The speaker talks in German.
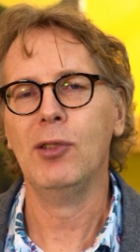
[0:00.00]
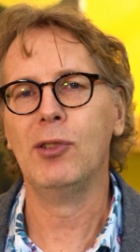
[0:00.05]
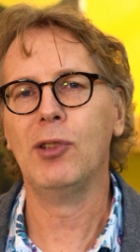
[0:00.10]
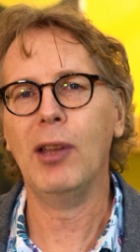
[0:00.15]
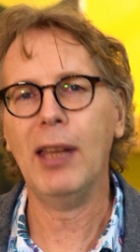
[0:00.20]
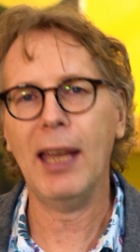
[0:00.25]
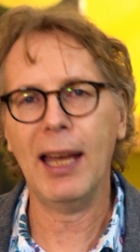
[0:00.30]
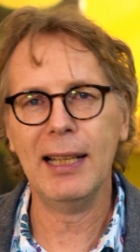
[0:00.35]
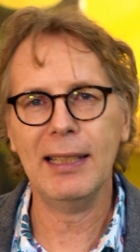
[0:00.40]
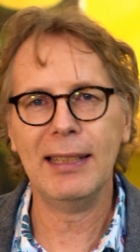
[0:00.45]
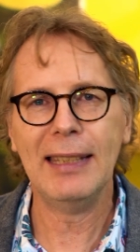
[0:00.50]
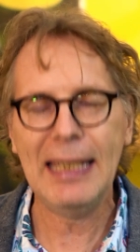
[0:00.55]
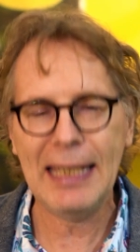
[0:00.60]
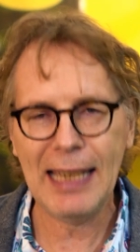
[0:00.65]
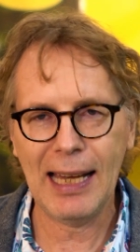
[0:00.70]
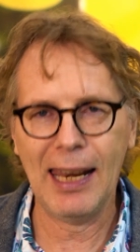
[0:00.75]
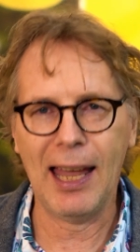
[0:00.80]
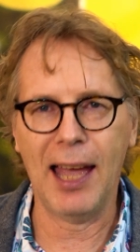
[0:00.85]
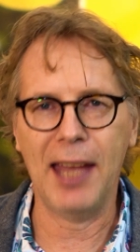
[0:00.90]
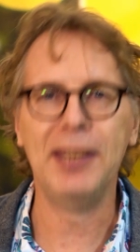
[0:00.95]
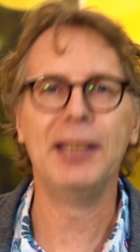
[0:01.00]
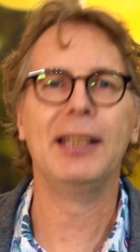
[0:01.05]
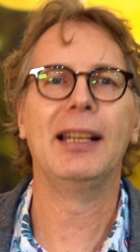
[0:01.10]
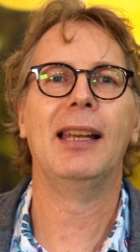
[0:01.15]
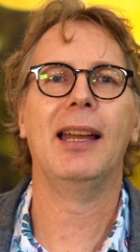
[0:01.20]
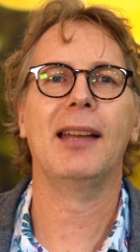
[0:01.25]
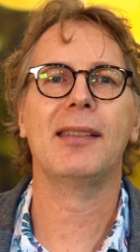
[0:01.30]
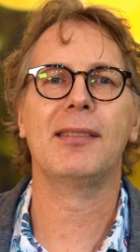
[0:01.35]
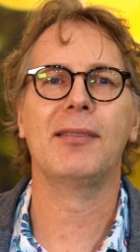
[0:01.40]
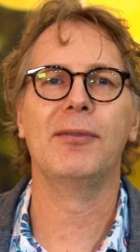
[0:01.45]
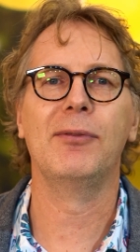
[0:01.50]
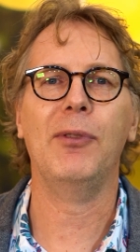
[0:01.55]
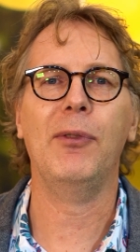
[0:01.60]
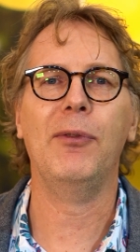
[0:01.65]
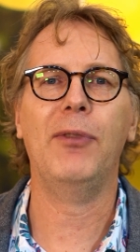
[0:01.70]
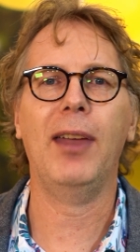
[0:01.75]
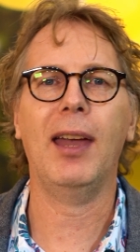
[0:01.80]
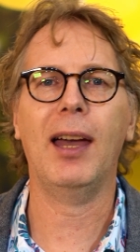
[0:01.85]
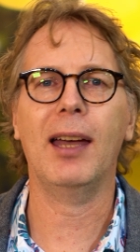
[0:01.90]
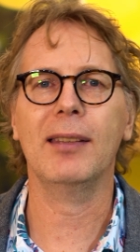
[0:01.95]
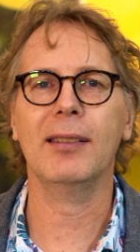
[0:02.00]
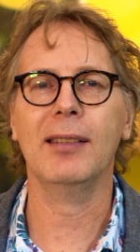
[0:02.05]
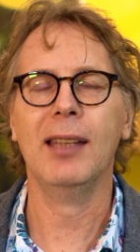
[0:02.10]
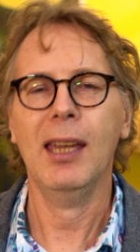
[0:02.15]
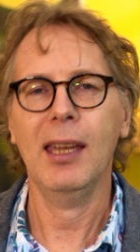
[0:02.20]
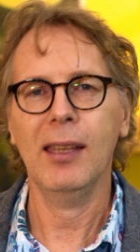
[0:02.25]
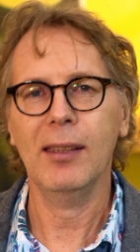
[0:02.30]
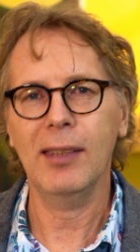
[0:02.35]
soll er halt nicht alleine gelassen werden.